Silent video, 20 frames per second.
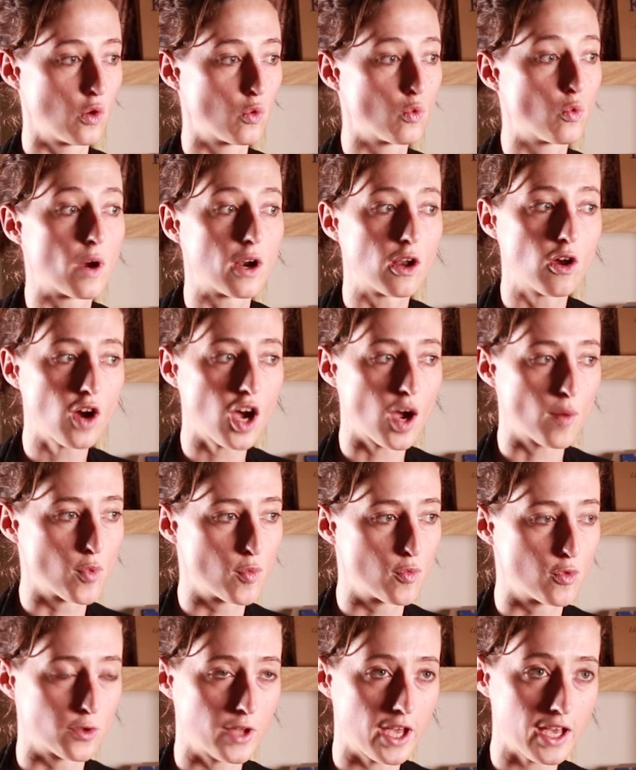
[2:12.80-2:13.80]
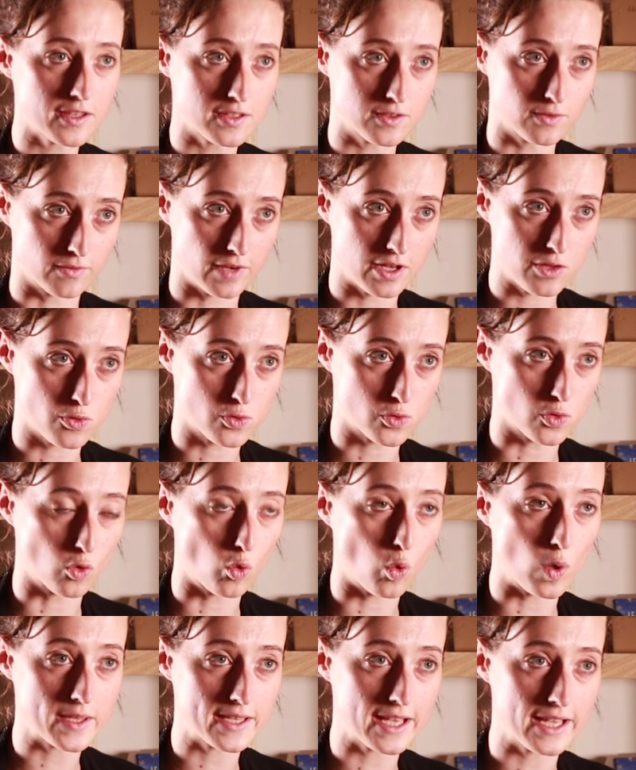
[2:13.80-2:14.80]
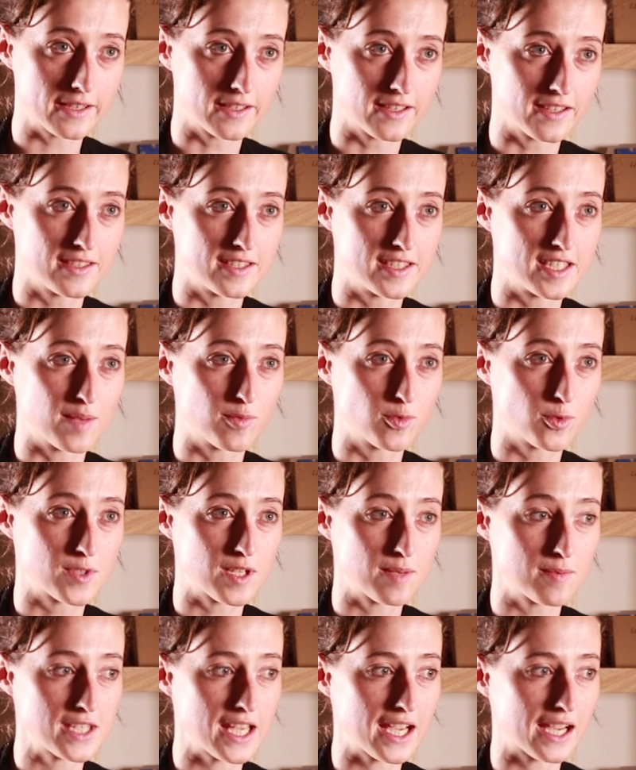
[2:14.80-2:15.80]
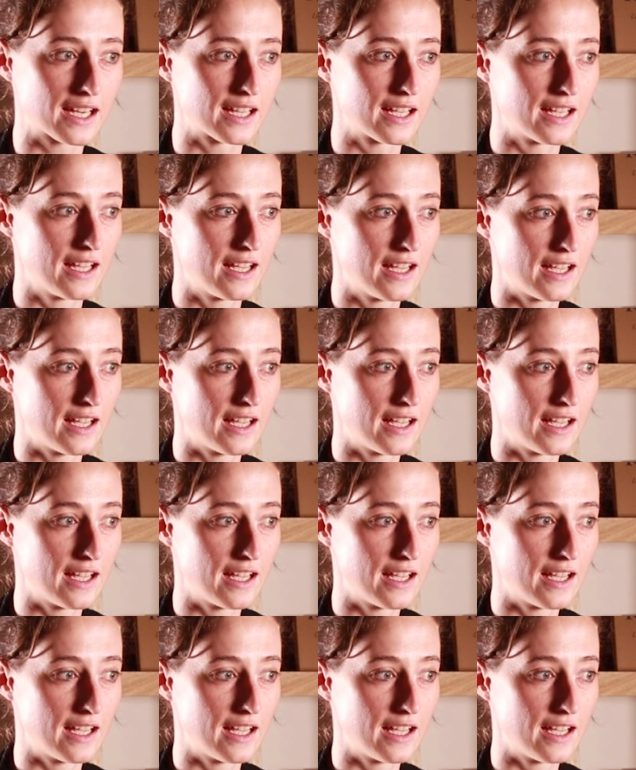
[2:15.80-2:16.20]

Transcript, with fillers: Ou alors, un peu plus tard, si on va jusqu'aux croisades, 10e, 12e siècle,